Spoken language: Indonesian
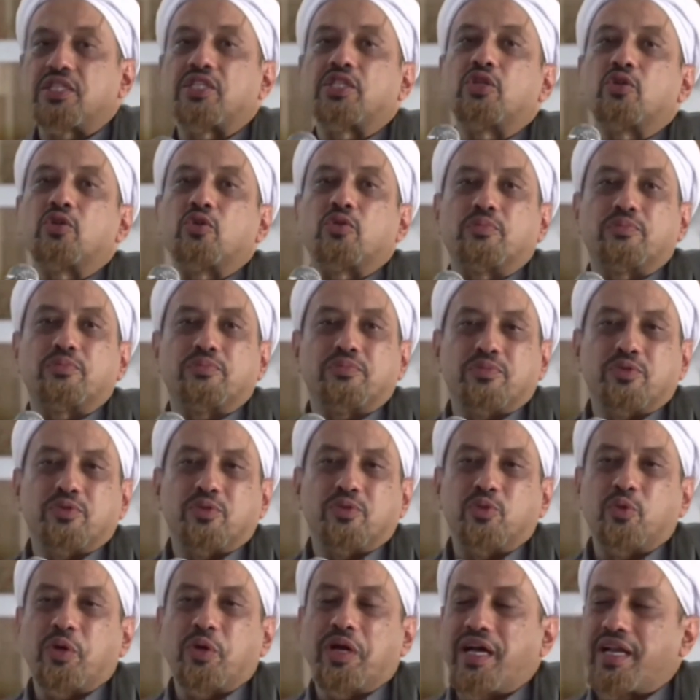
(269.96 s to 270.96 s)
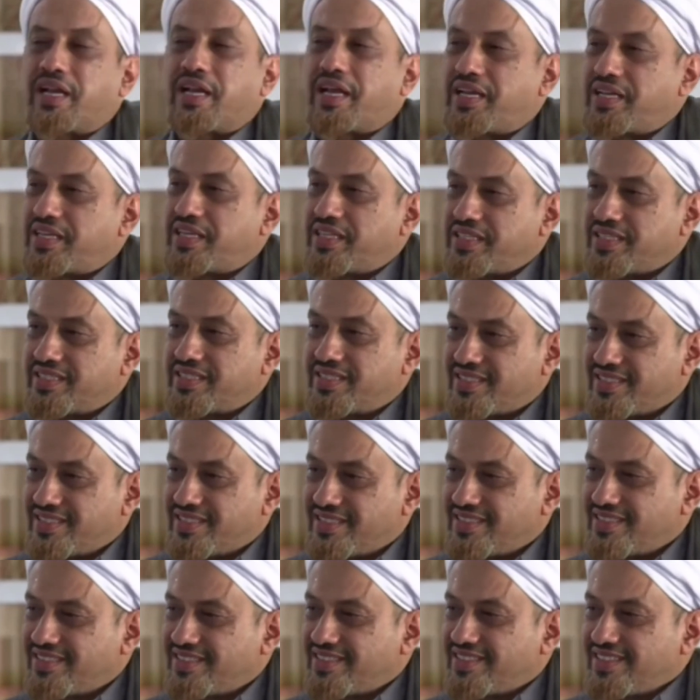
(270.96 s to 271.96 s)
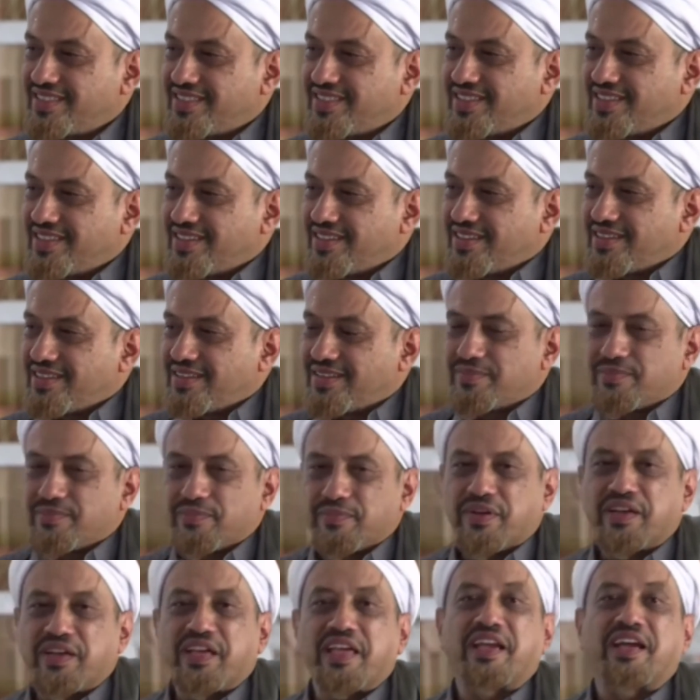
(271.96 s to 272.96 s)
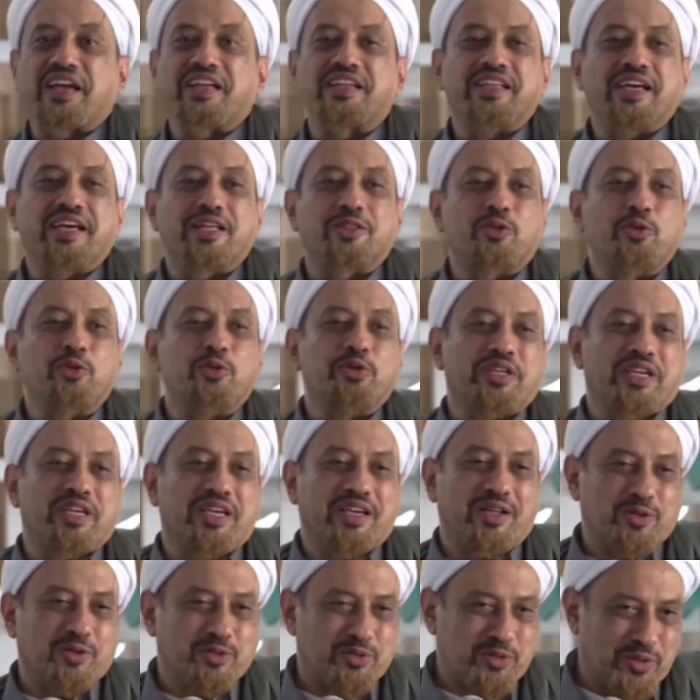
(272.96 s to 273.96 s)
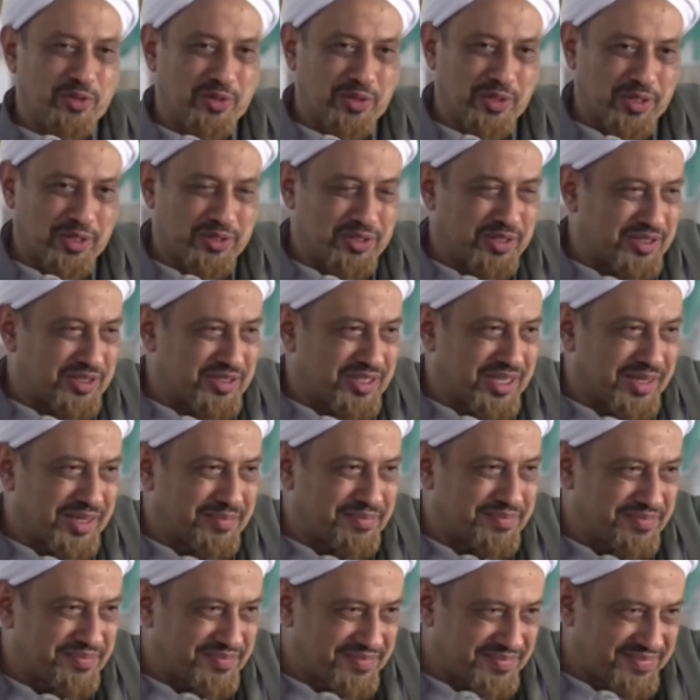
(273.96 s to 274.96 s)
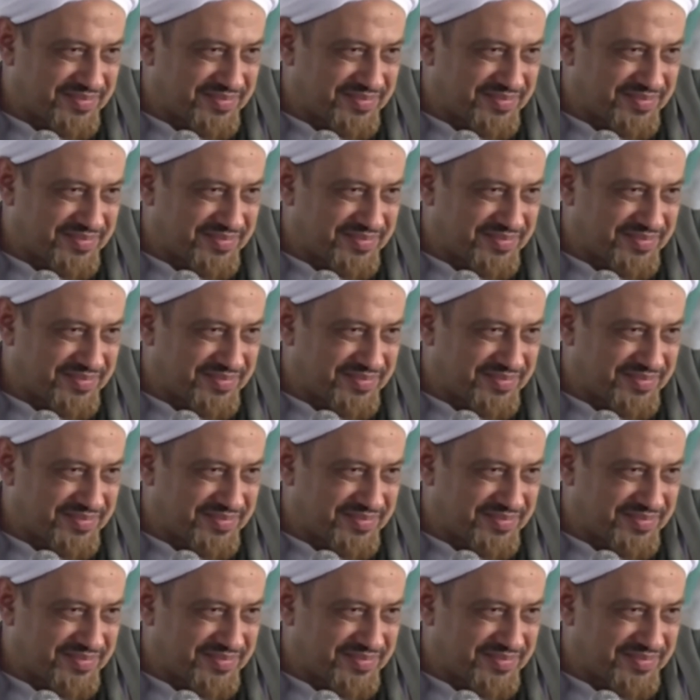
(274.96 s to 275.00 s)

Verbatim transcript: dicium dua anak ini mengingat datuknya Rasulullah SAW